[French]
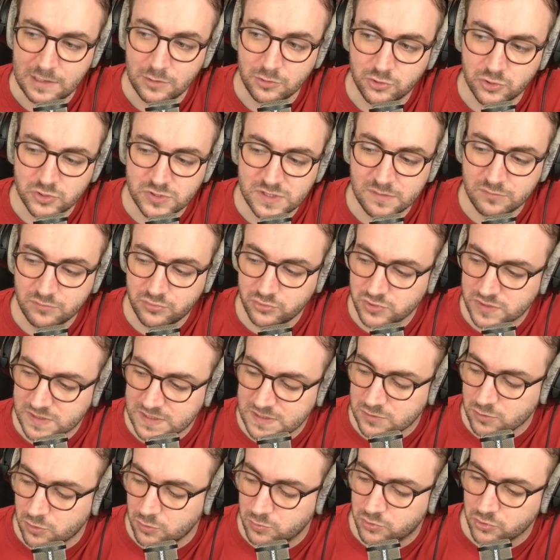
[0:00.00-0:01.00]
Et le deuxième boost
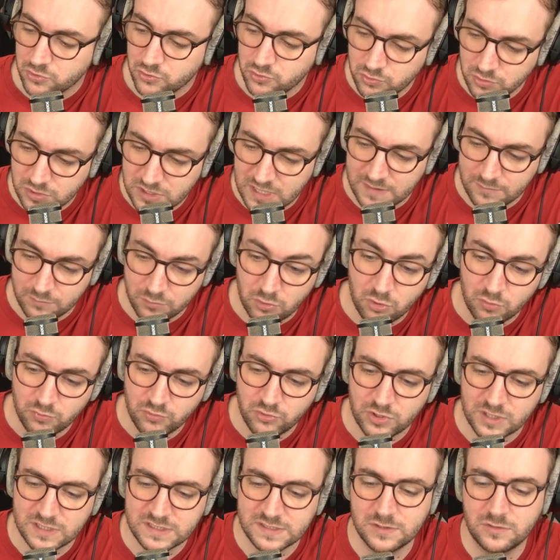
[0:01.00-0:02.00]
qu'ils ont obtenu, qui est beaucoup
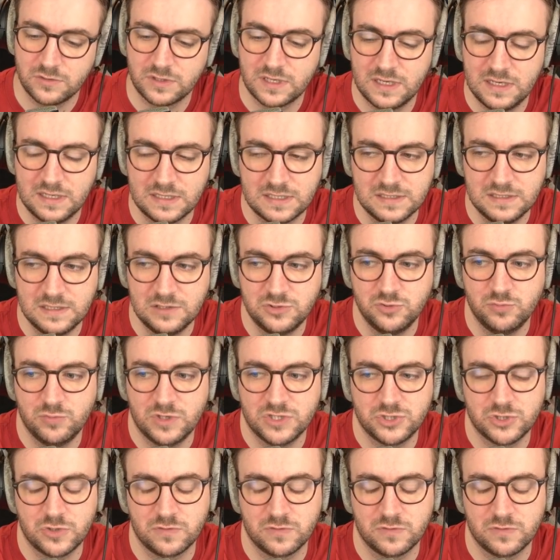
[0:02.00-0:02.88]
plus récent, qui est là qui date du mois de